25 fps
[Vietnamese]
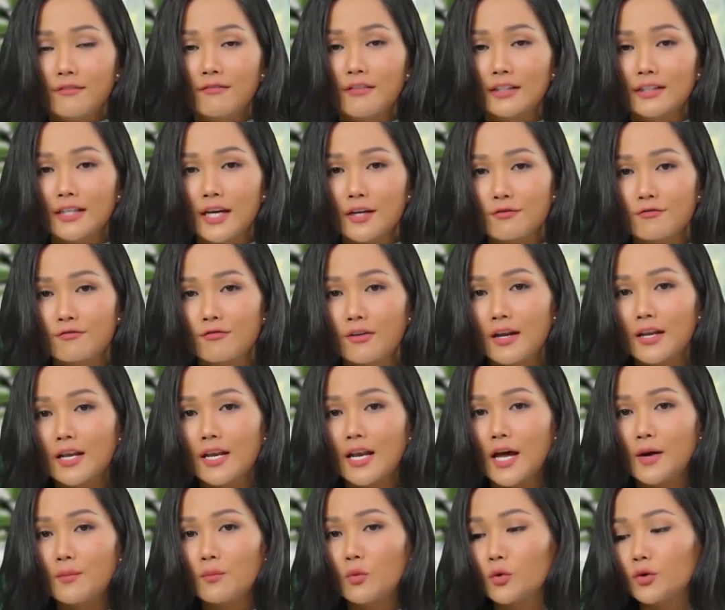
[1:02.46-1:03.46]
và thành
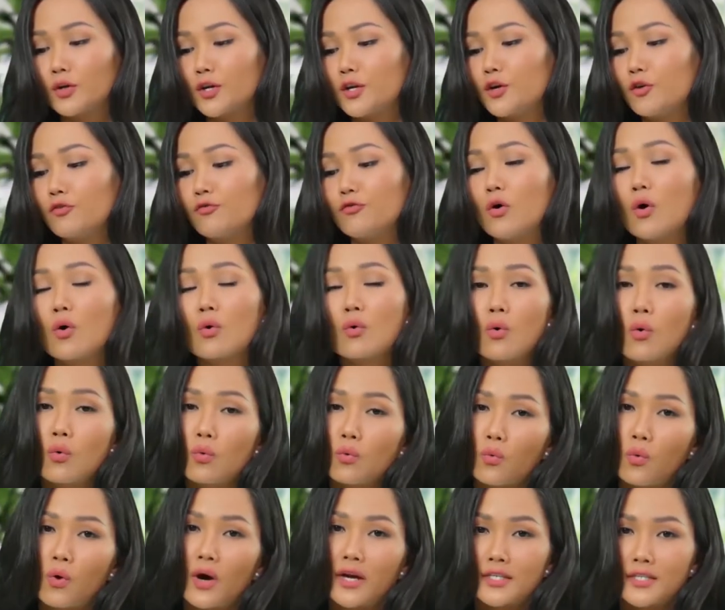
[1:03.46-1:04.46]
phần là một điều vô
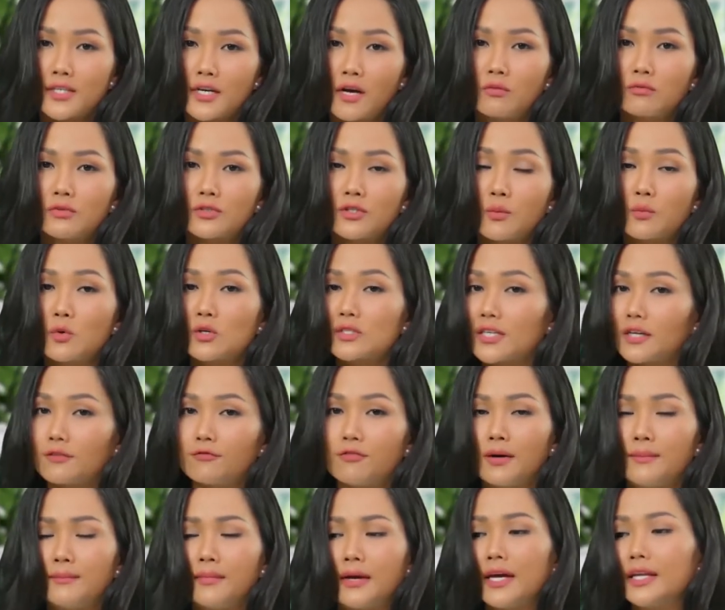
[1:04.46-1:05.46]
cùng quan trọng trong mỗi sản
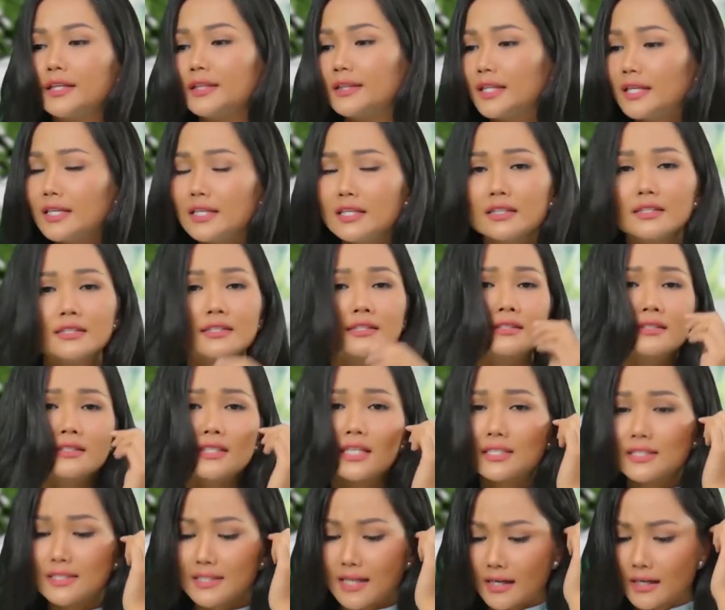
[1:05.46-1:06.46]
phẩm hen tin
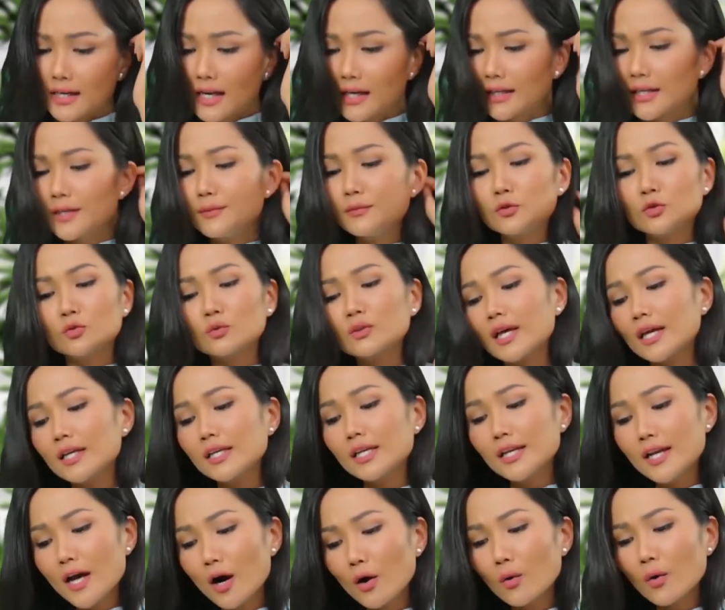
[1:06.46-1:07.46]
chắc chắn là khi mà chúng ta
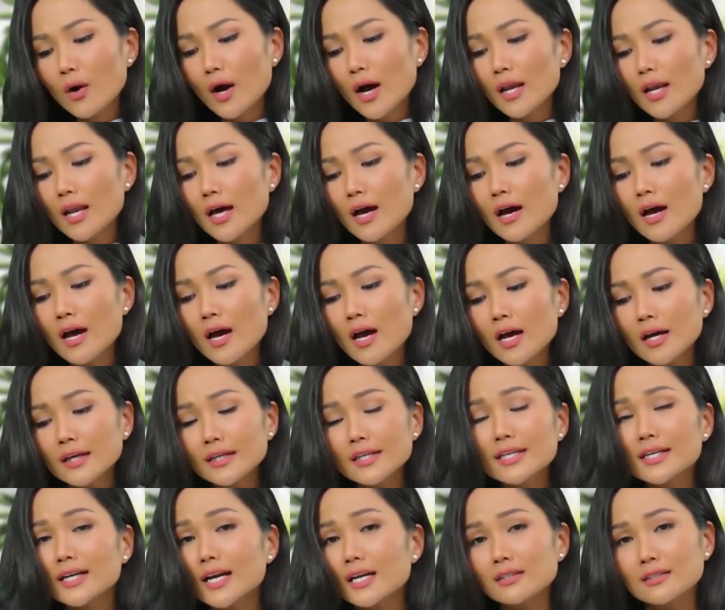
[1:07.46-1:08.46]
đi đâu hay là
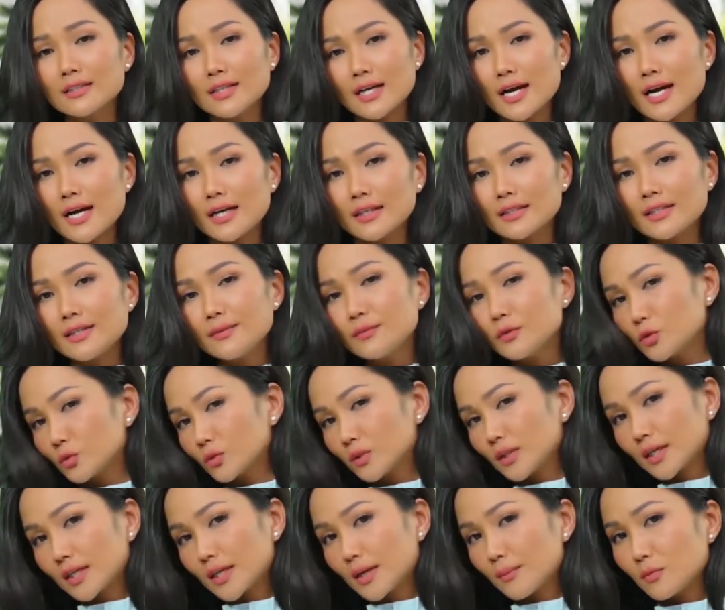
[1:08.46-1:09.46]
đi các cửa hàng khi mà
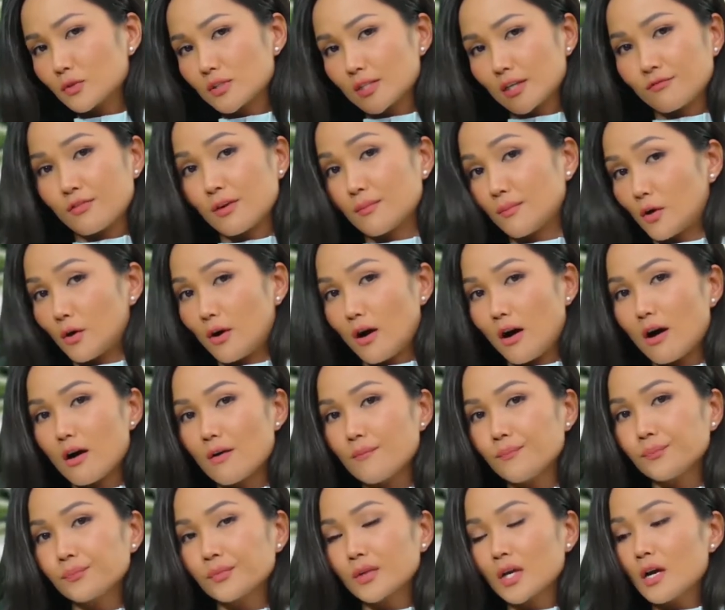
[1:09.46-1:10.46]
chúng ta cầm một sản phẩm nào
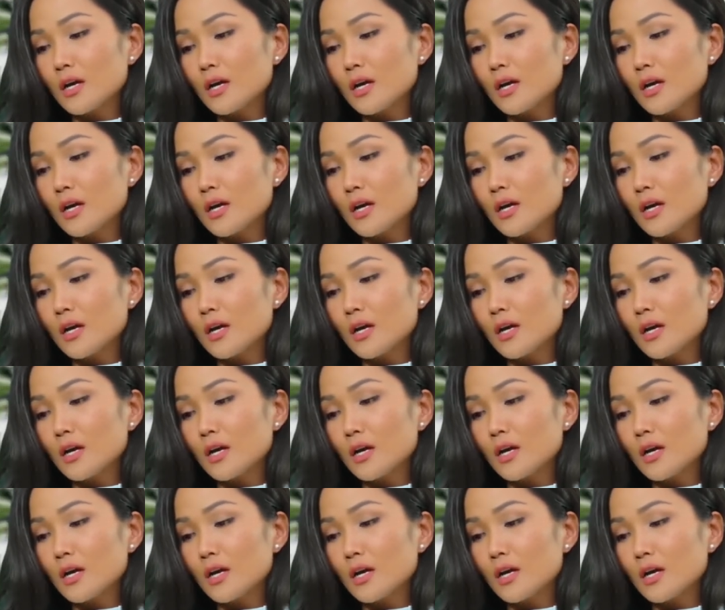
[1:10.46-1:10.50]
đó